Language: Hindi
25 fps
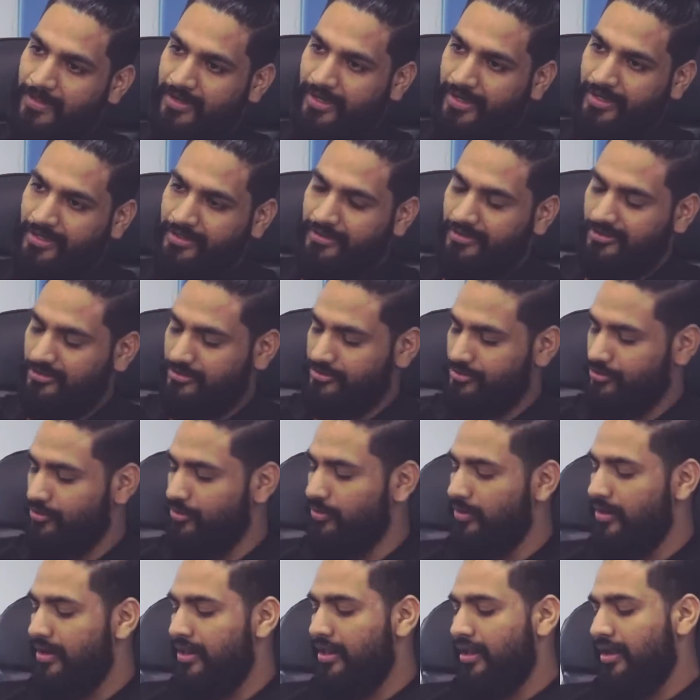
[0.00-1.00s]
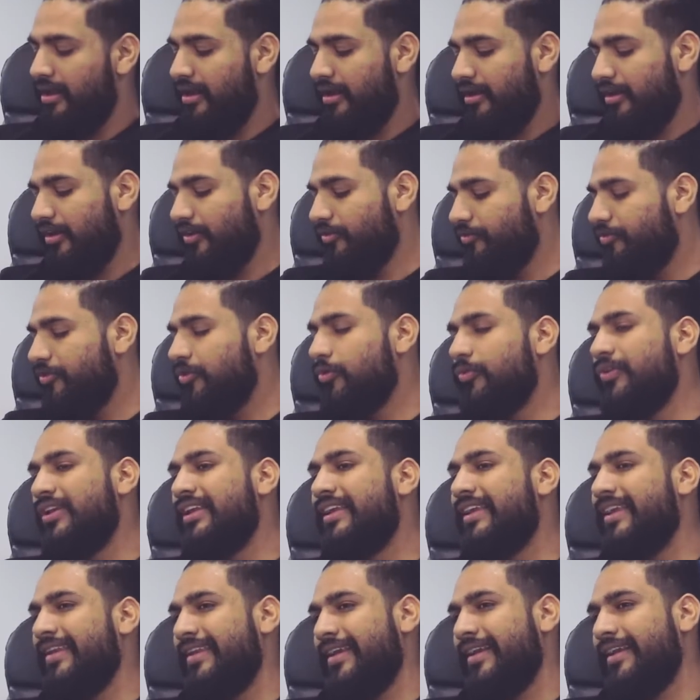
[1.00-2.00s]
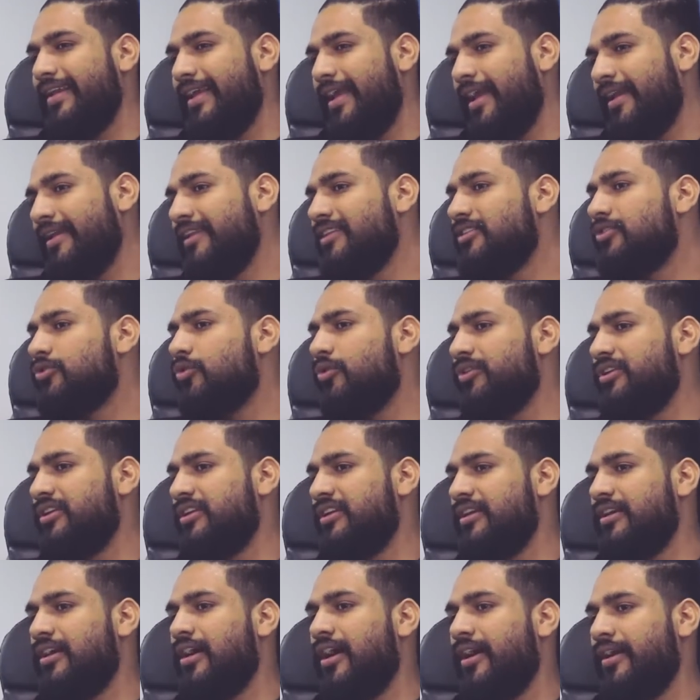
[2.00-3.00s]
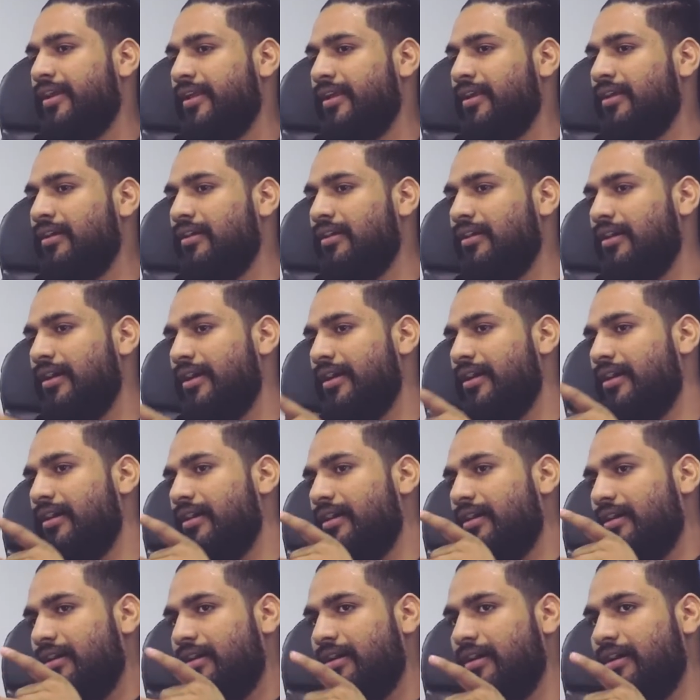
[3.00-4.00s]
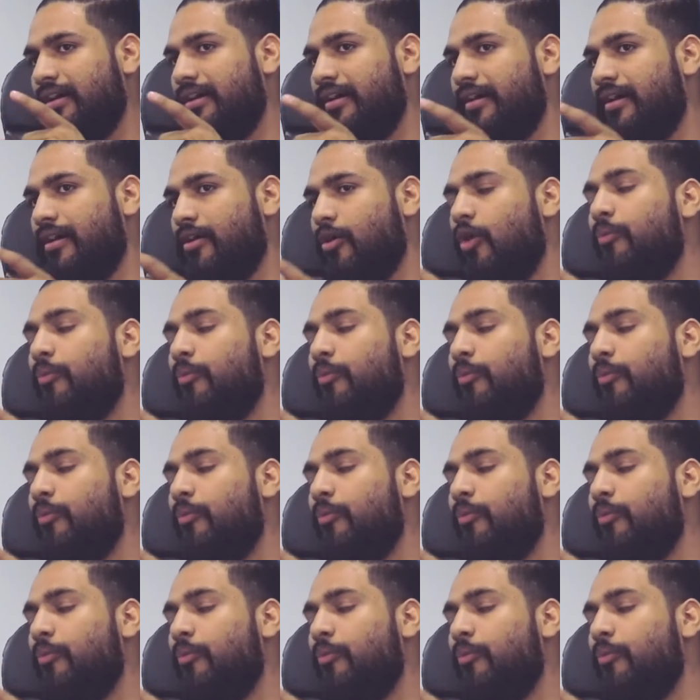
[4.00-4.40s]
right so if you will create any story regarding uh, uh,